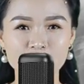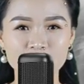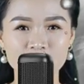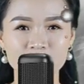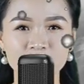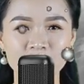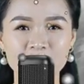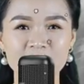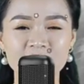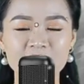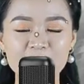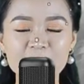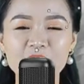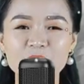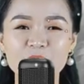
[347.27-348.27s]
khả năng
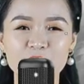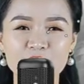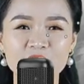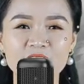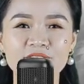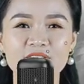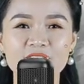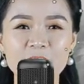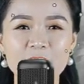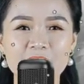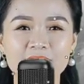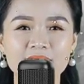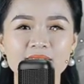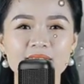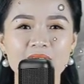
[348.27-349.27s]
cao bản mệnh sẽ đạt
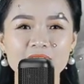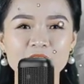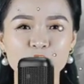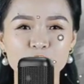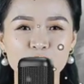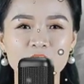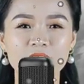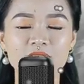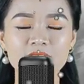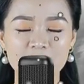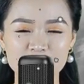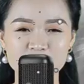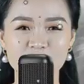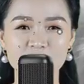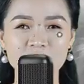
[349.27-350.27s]
được một vài thành tựu
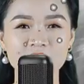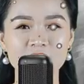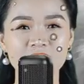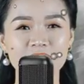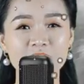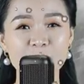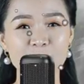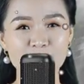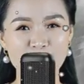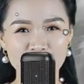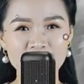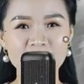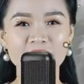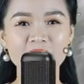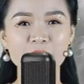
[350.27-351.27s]
nhất định trong mảng
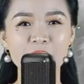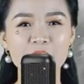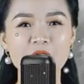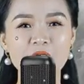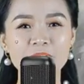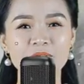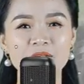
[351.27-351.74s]
kinh doanh.